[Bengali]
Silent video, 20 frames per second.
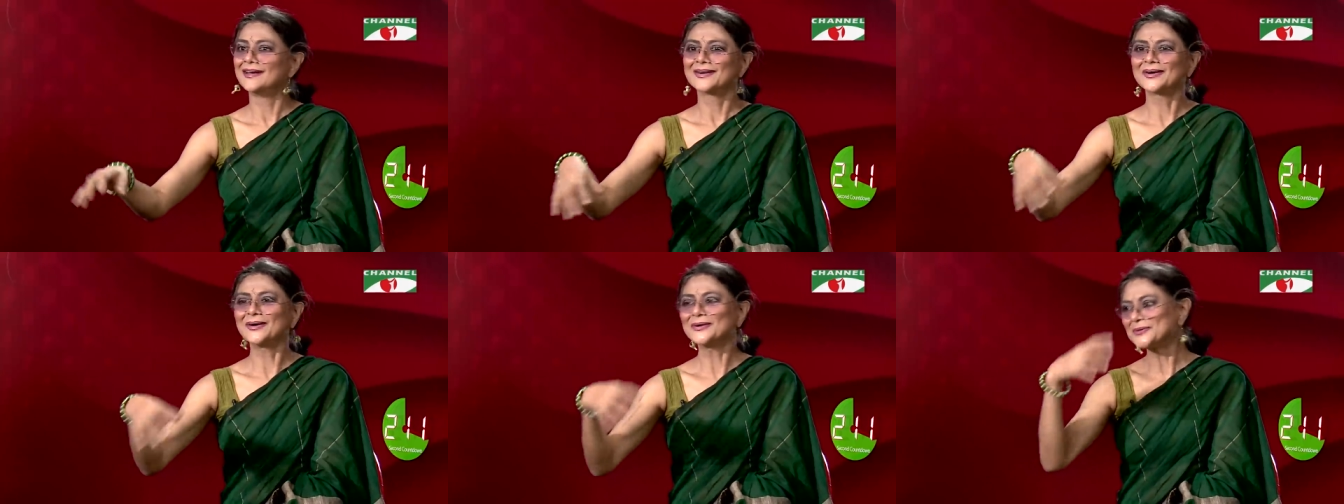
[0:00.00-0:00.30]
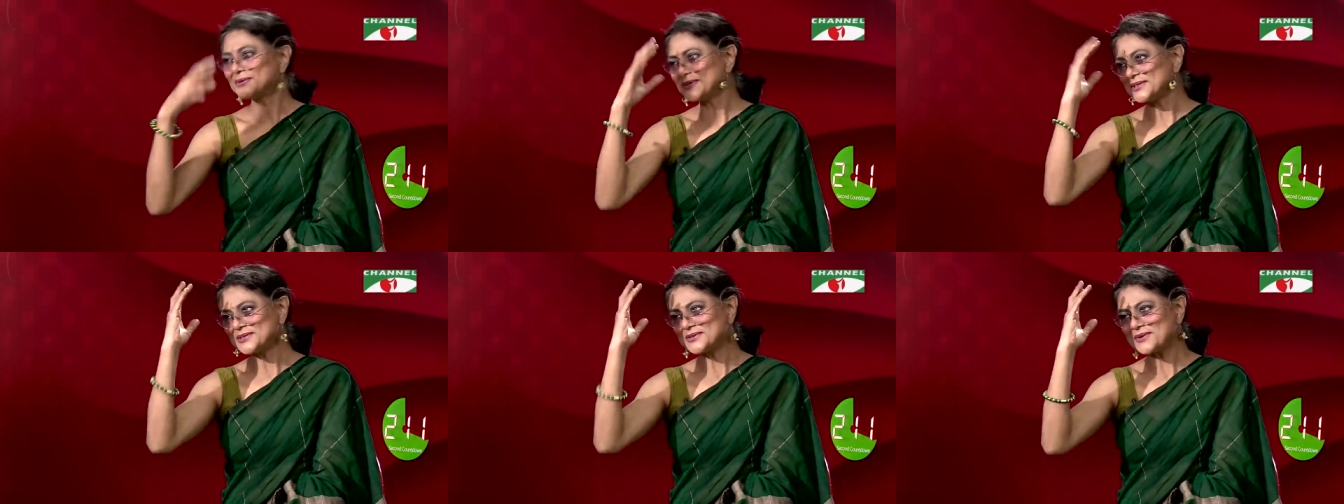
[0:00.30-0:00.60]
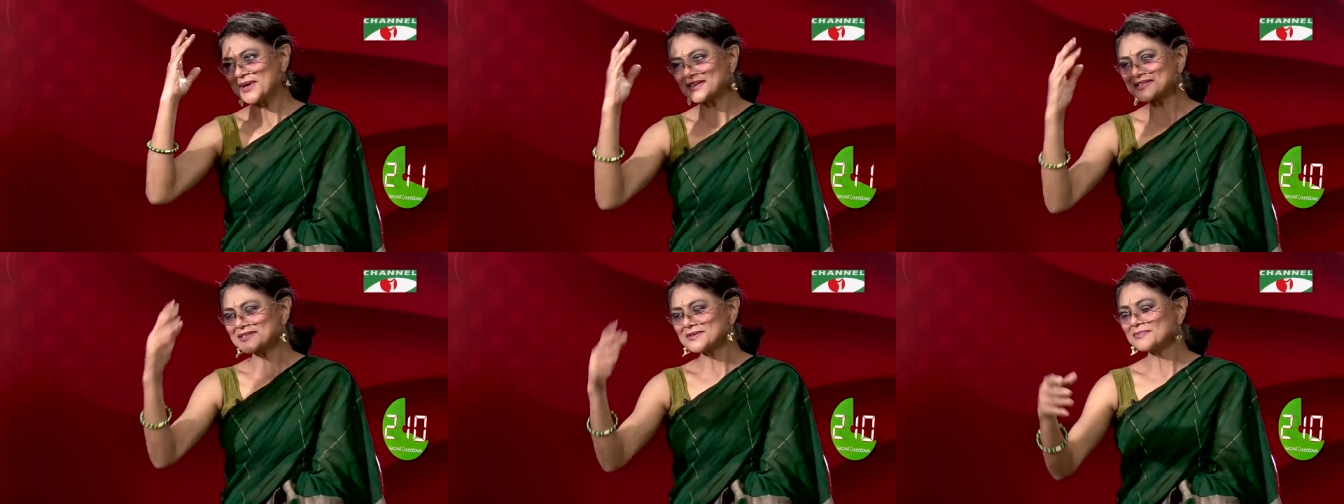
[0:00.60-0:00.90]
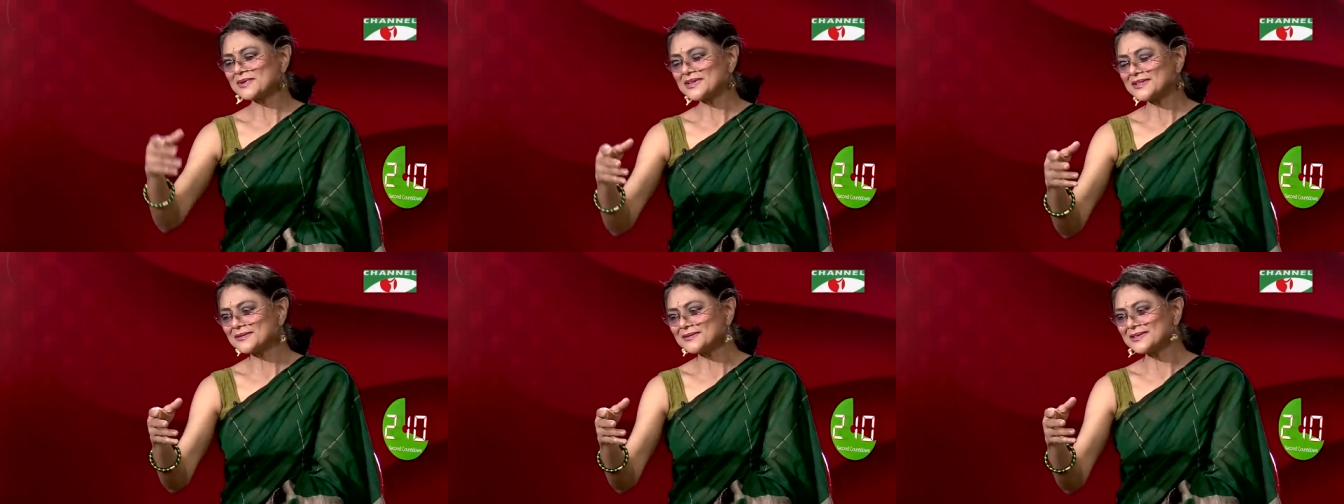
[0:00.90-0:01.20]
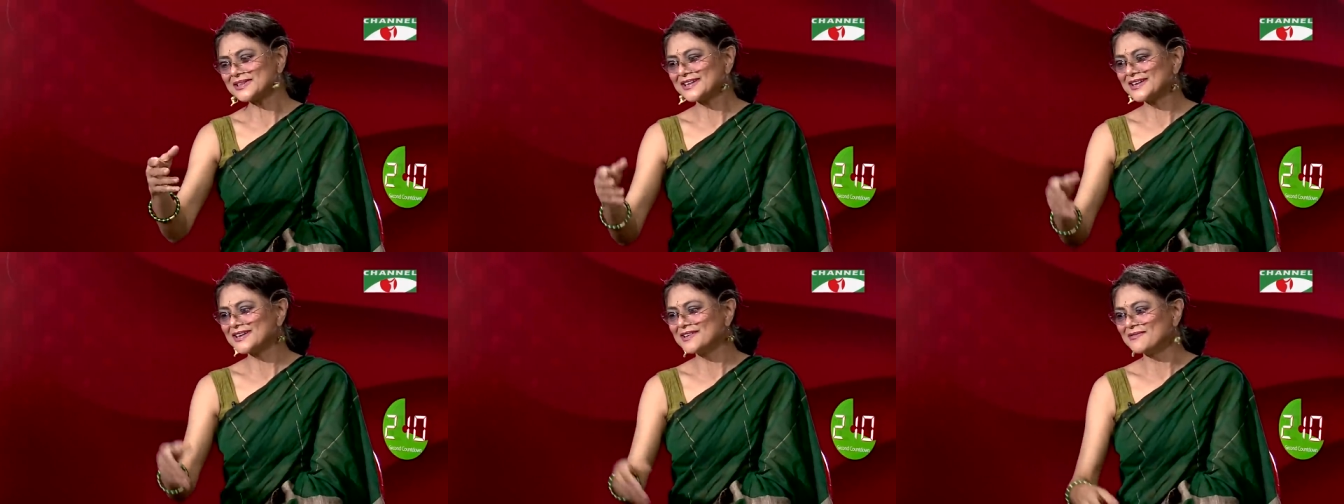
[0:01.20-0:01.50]
কত কিছু আছে
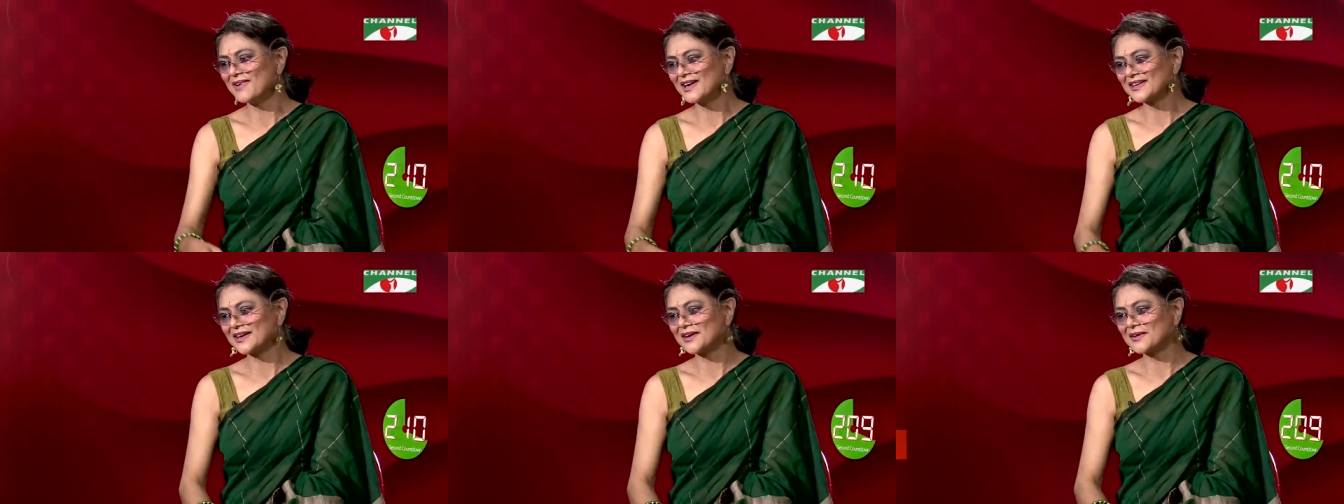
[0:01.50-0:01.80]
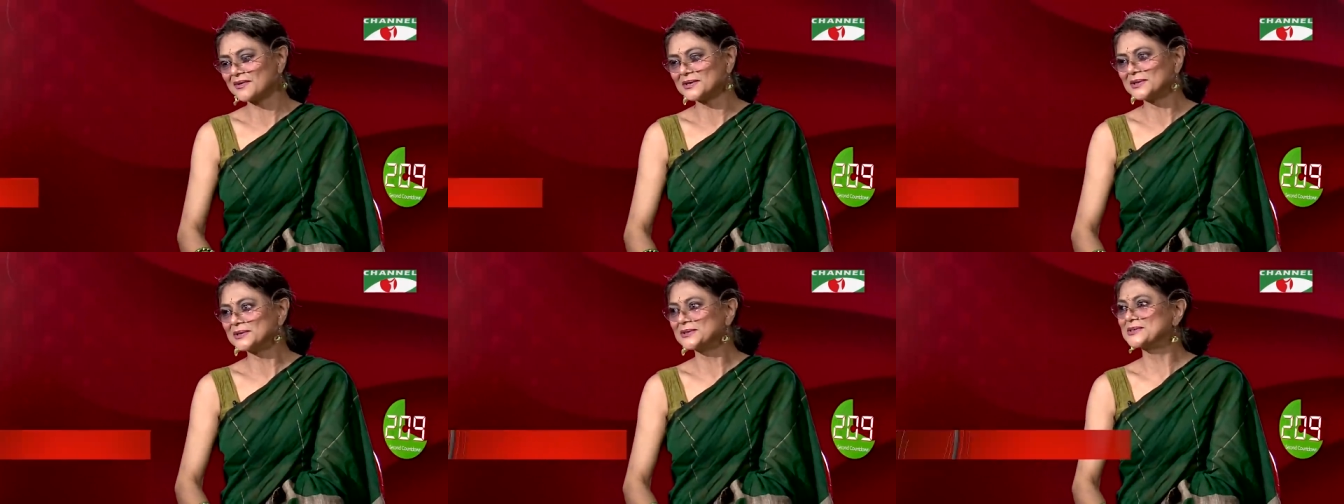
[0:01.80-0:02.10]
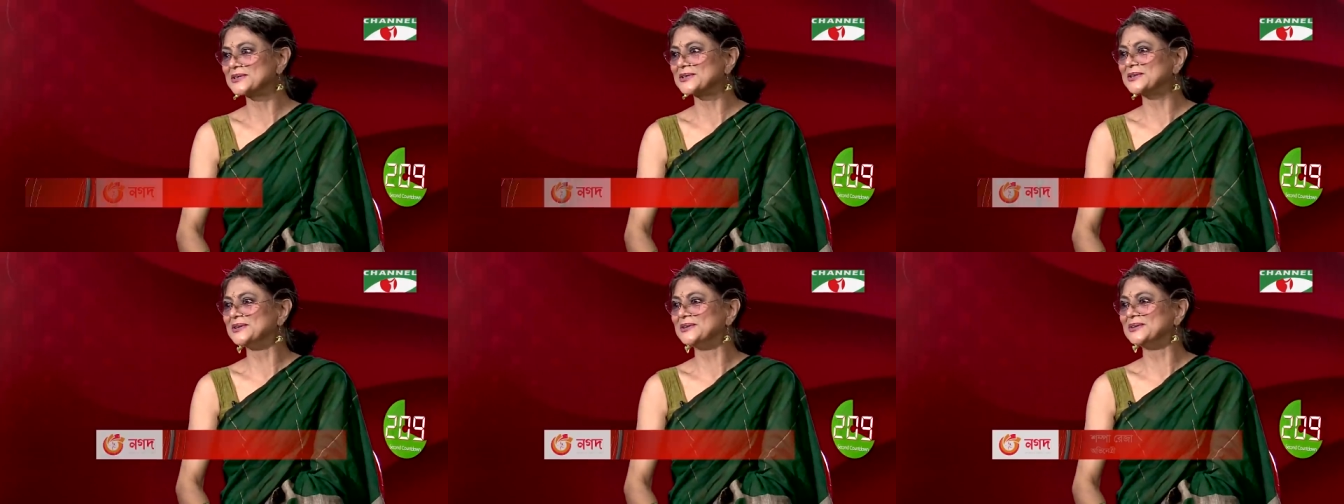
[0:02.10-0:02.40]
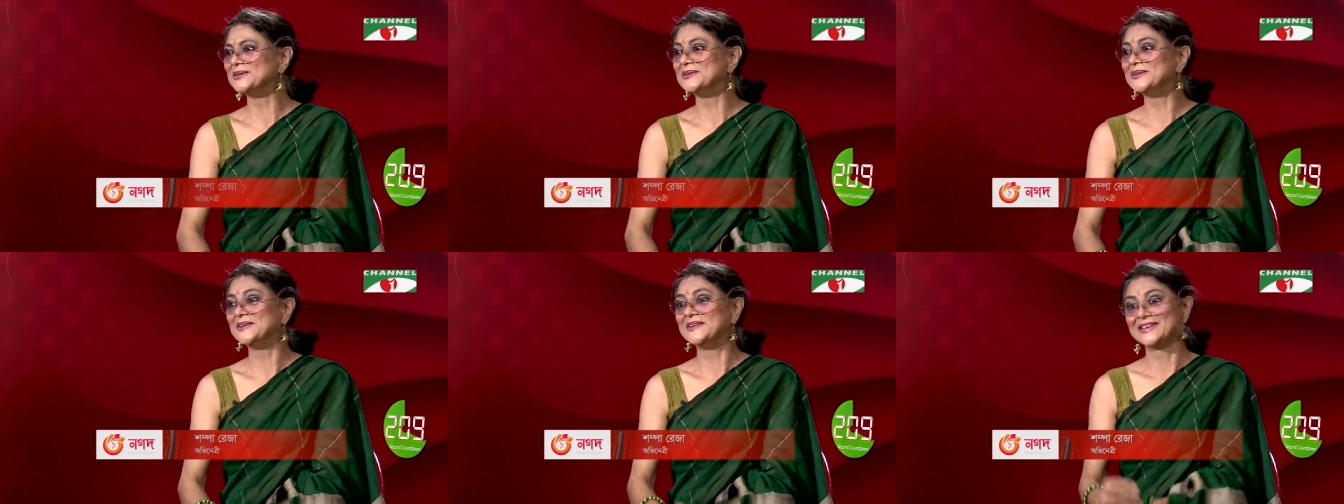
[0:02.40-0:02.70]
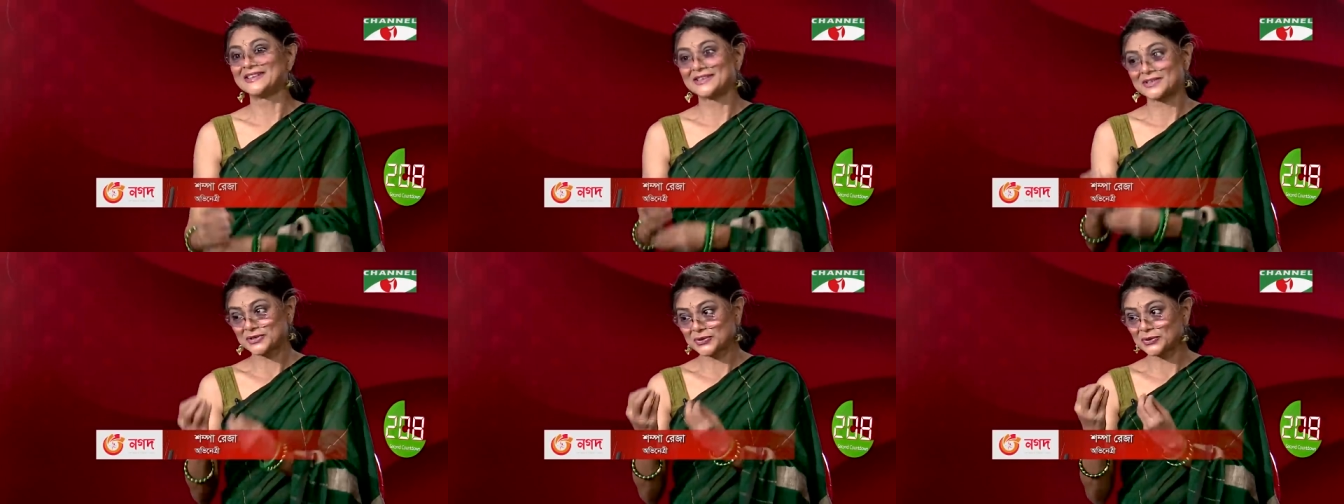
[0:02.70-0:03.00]
পৃথিবীতে মাথা হওয়ানোর জন্য
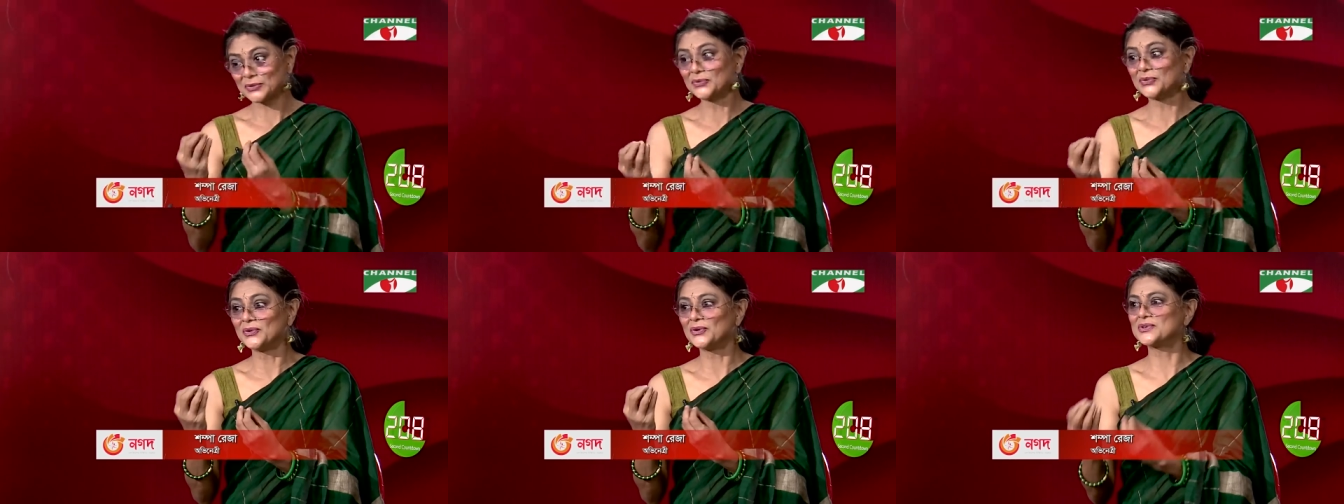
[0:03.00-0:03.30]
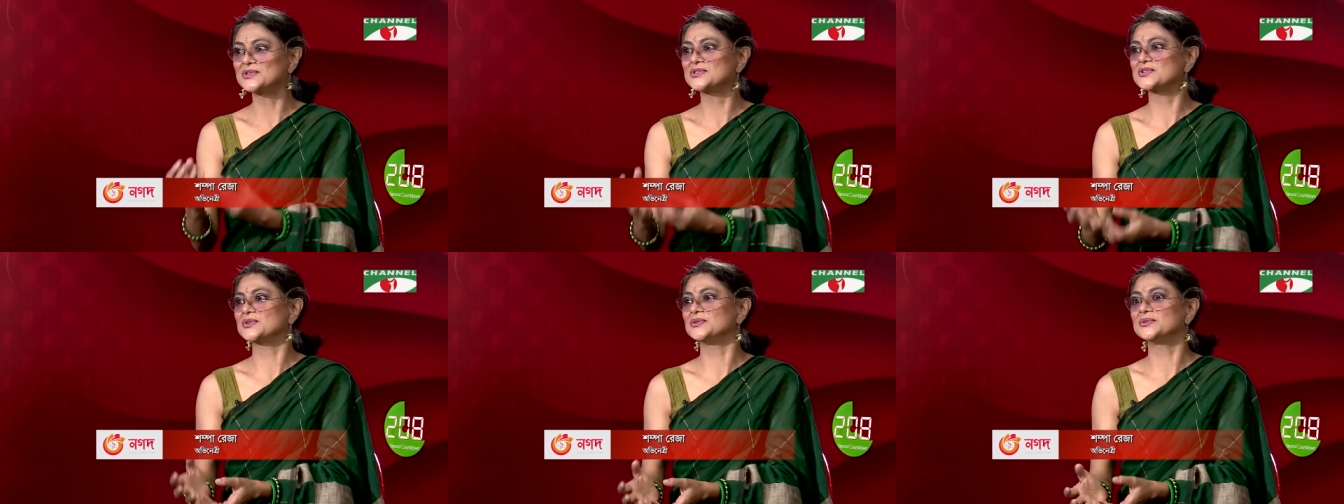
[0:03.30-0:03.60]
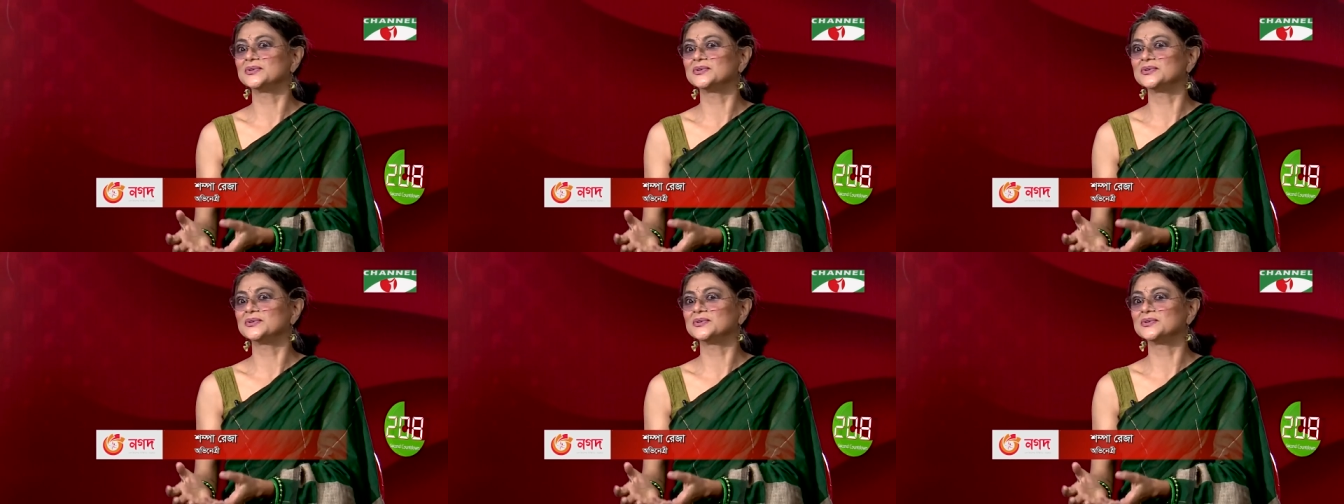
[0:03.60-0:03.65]
সৌন্দর্য